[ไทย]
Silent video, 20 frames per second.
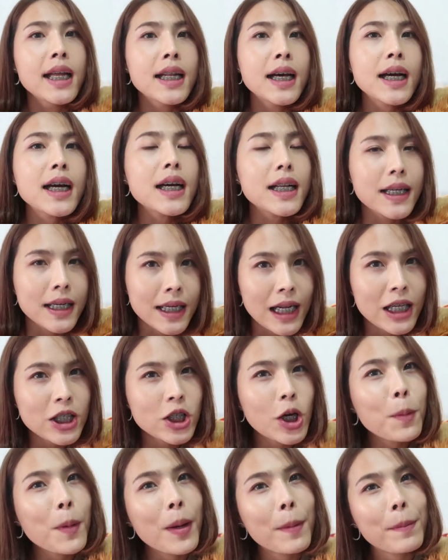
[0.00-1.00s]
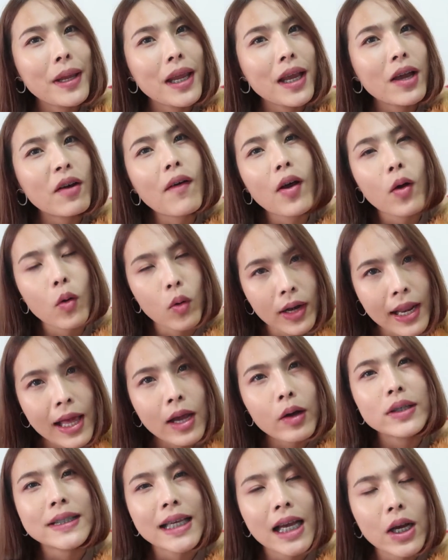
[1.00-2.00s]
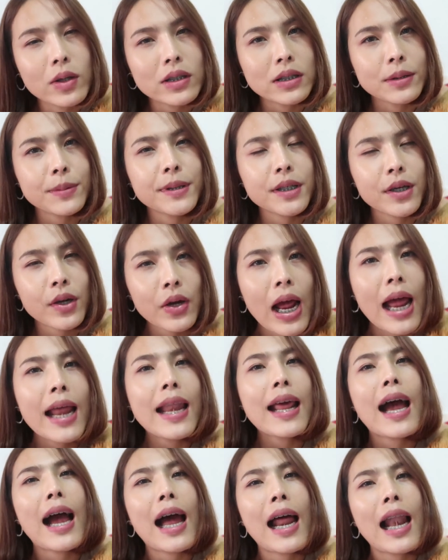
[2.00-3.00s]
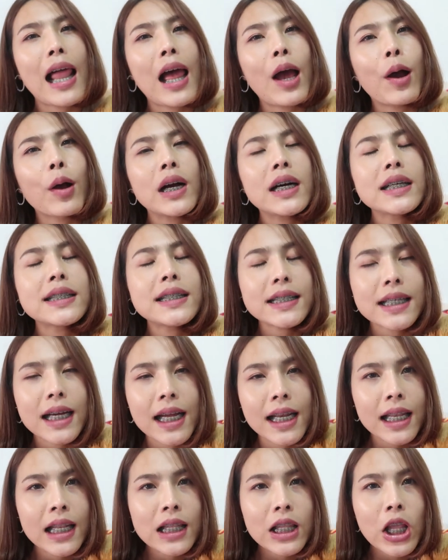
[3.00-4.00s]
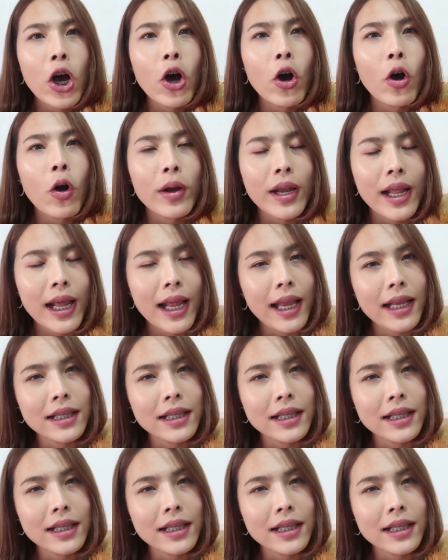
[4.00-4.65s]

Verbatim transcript: ถ้าเกิดใครชอบคลิปนี้ก็ฝากกดไลค์กดแชร์กด ซับสไครบ์ นะคะแล้วก็เจอกันต่อใน